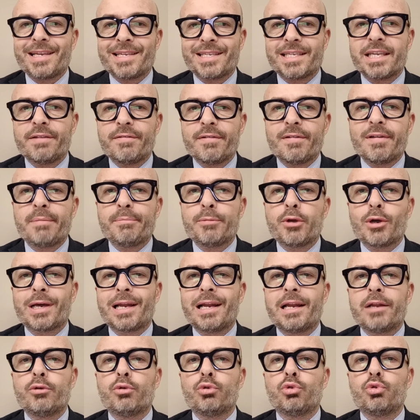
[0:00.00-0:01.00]
a iscrivervi al mio
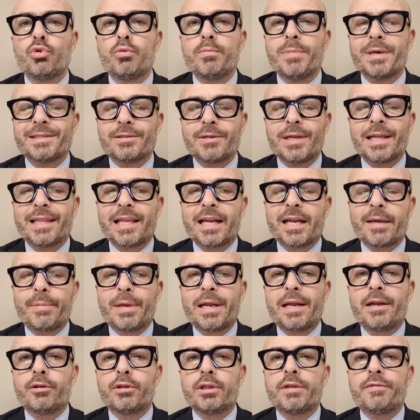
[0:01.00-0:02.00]
canale YouTube, azionate la
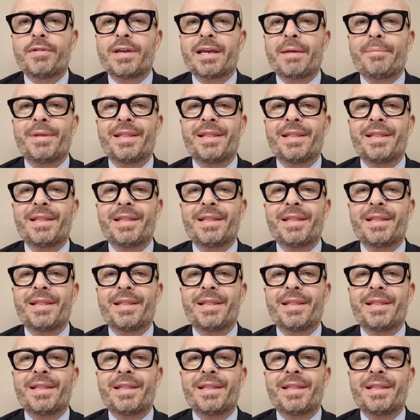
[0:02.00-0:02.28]
campanella notifica,